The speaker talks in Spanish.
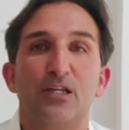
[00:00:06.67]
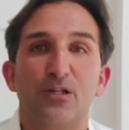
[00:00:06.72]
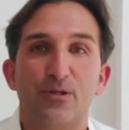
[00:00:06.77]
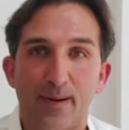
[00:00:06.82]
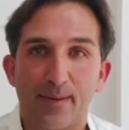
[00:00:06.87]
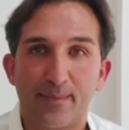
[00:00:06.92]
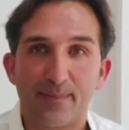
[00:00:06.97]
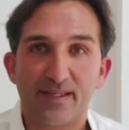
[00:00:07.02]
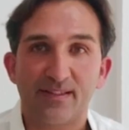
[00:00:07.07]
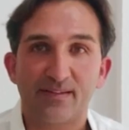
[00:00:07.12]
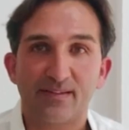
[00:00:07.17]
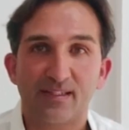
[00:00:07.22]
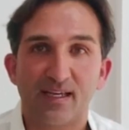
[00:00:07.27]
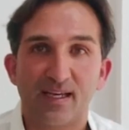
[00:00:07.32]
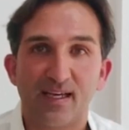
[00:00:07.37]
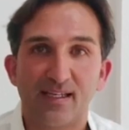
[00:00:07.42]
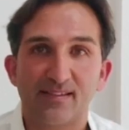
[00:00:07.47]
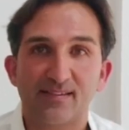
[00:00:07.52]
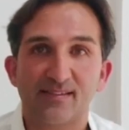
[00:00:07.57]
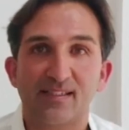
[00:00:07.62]

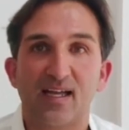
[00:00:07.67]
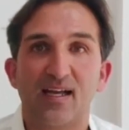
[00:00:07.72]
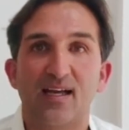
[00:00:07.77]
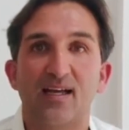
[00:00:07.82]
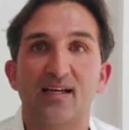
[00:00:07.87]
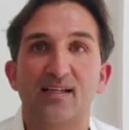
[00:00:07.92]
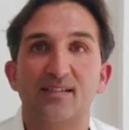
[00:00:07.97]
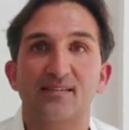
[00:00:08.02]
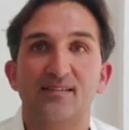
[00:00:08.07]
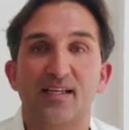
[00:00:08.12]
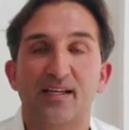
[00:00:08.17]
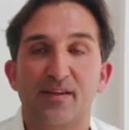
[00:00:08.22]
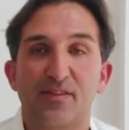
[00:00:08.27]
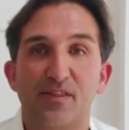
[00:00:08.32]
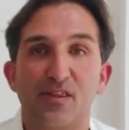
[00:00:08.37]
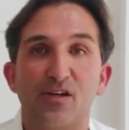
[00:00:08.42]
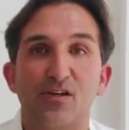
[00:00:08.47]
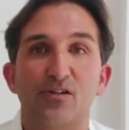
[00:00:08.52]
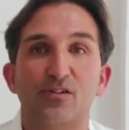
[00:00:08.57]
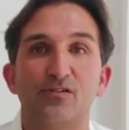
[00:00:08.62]
nuevamente a esta
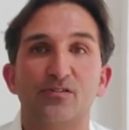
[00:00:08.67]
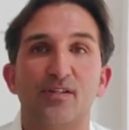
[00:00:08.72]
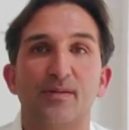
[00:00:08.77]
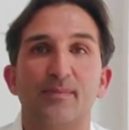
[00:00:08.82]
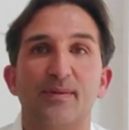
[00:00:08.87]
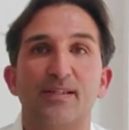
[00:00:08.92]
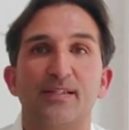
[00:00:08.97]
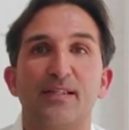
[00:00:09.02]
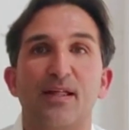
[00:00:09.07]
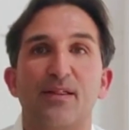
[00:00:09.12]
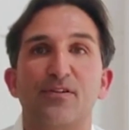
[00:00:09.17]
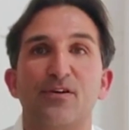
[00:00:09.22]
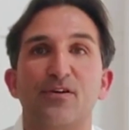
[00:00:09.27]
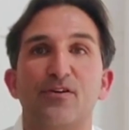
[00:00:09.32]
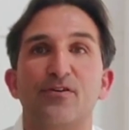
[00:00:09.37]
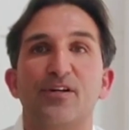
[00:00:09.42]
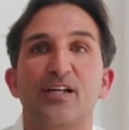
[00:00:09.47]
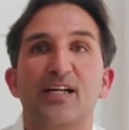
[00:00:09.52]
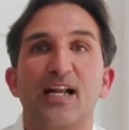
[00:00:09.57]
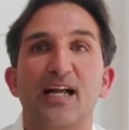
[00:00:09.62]
sección de
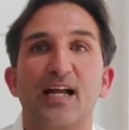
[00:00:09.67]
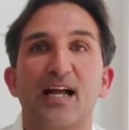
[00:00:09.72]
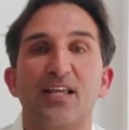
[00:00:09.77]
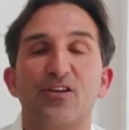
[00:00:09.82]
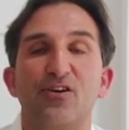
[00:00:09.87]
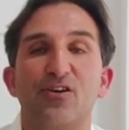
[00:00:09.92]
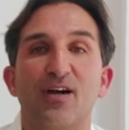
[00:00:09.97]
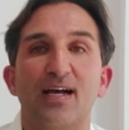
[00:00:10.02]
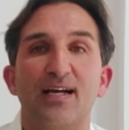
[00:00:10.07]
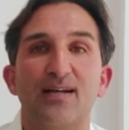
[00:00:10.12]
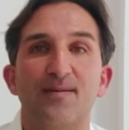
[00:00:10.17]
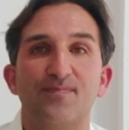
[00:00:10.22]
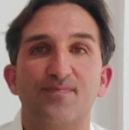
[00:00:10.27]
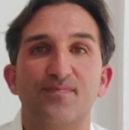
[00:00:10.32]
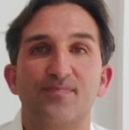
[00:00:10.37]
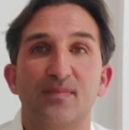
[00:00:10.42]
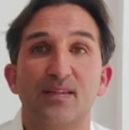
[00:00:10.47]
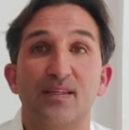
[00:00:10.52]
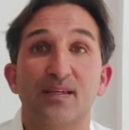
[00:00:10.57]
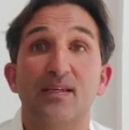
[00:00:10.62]
meditación Raja
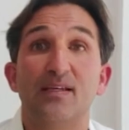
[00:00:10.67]
Yoga